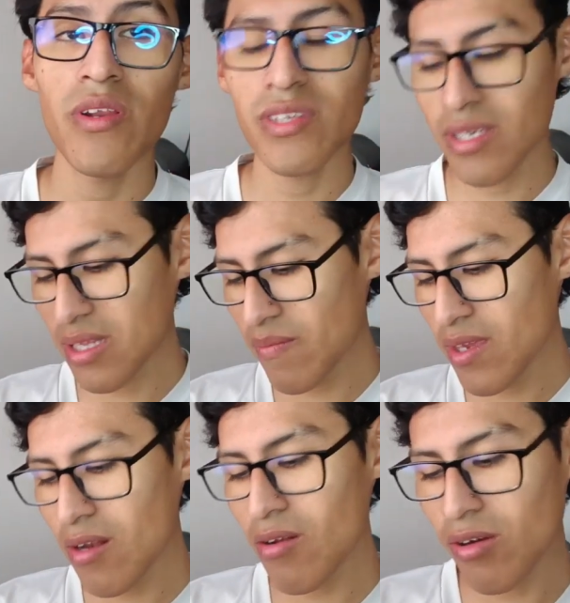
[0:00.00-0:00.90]
Pero es que
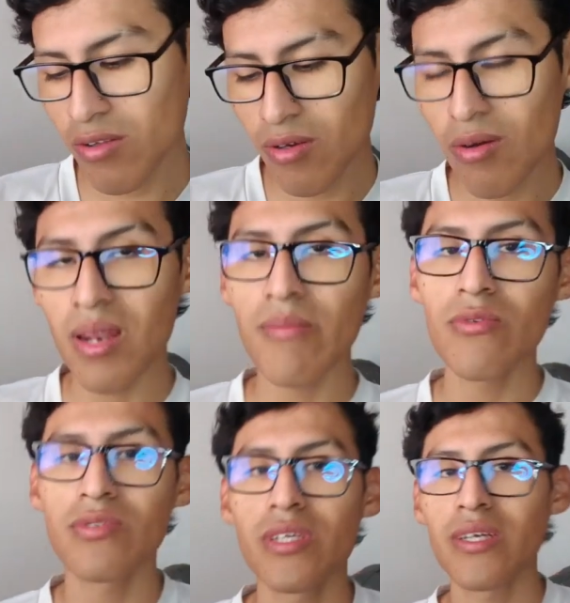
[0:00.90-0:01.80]
también lo digo, la
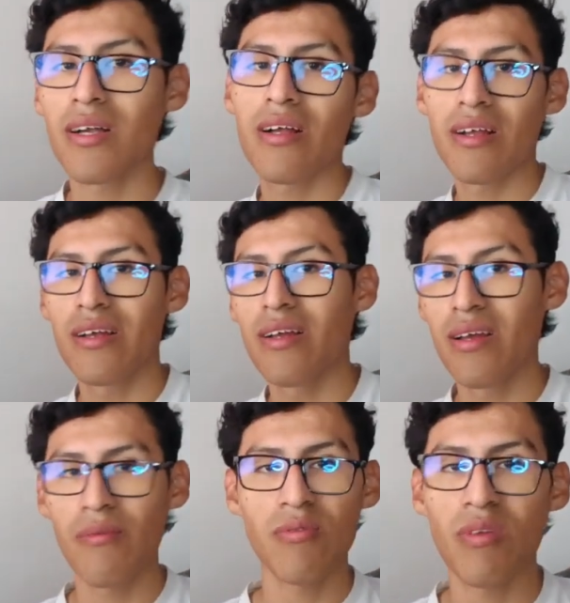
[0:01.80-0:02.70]
música,
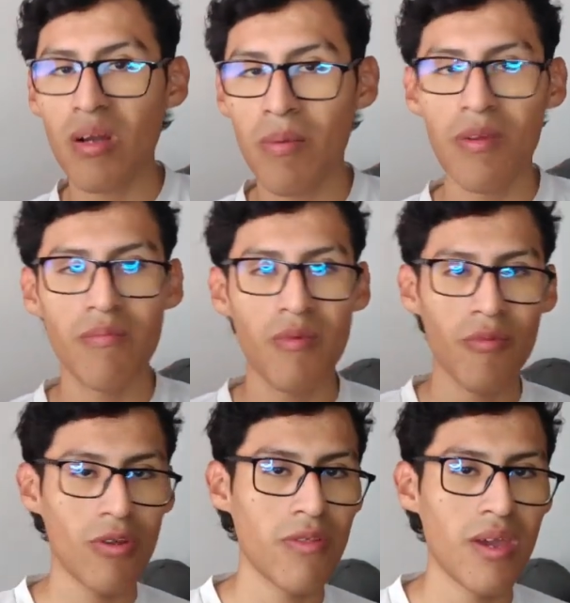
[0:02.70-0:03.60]
a ah, mí me
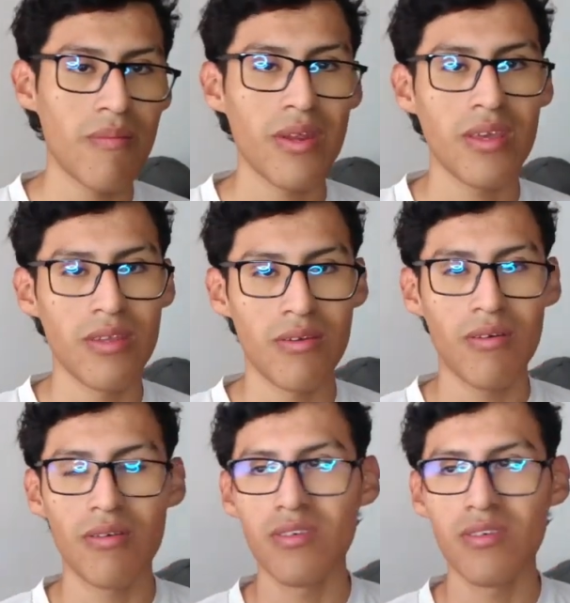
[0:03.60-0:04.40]
muero de hambre y no.